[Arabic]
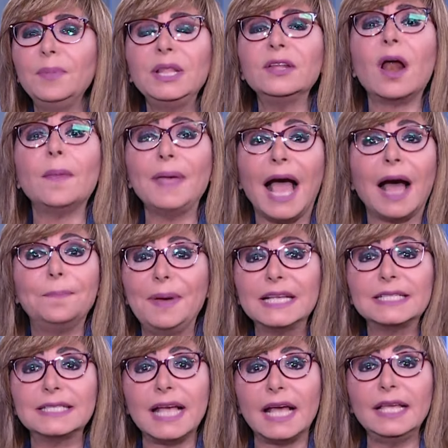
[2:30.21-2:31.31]
من رامي
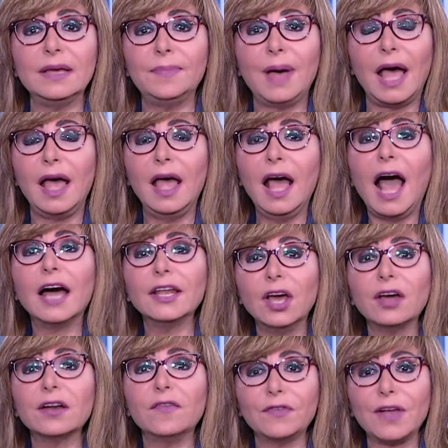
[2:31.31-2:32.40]
عباس زي ما
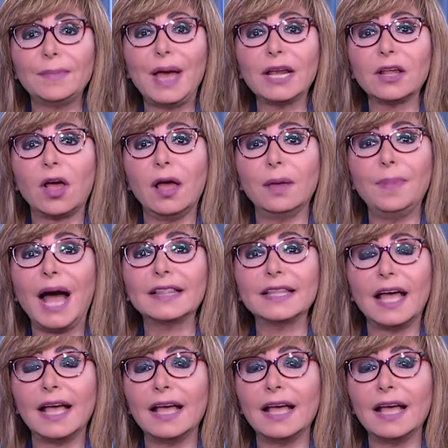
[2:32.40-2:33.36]
هنعرف كمان بعد